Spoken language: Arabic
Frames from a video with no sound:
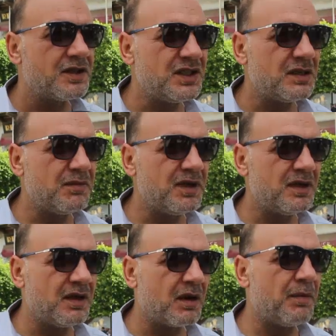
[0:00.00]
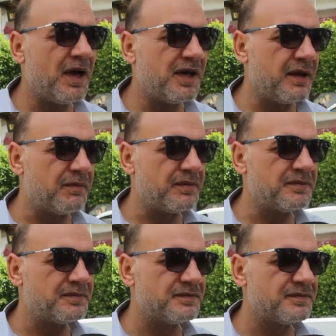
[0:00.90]
جيت من اربع ايام
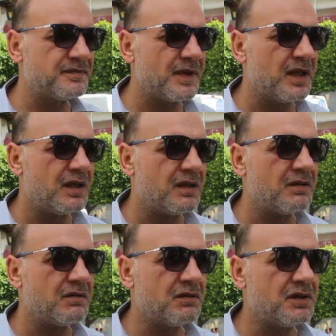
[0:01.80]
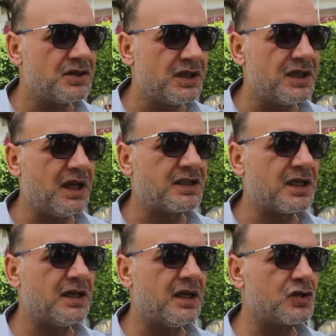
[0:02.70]
آه. جيت هنا
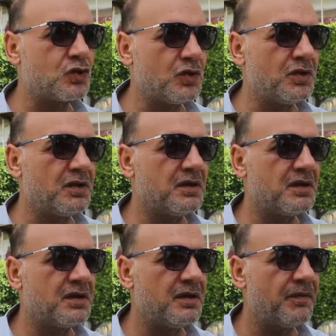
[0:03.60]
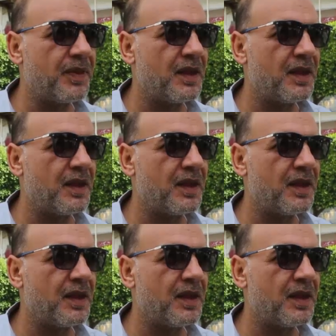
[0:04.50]
عشان ازور آه،